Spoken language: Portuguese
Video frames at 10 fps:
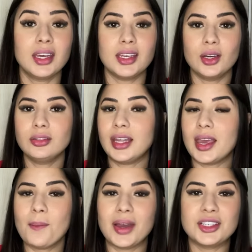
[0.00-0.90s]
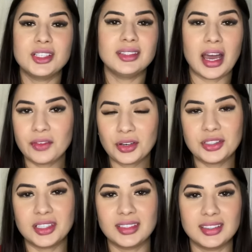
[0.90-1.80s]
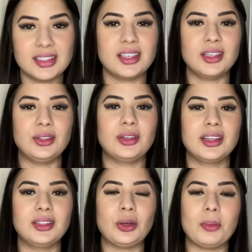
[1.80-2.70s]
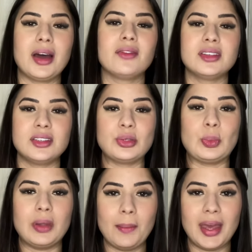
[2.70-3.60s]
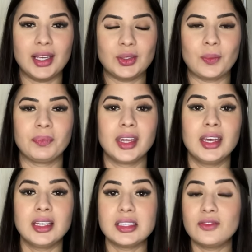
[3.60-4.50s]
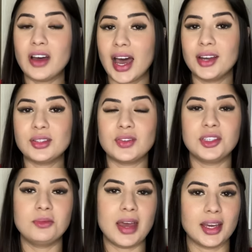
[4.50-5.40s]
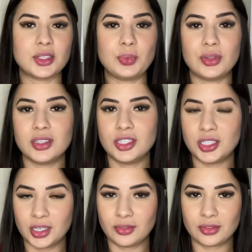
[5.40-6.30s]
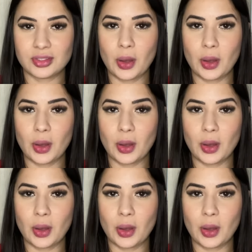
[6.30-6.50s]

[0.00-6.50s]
e eu nem imaginava que eu tinha tanta seguidora que tomava esse suplemento vários feedbacks positivos.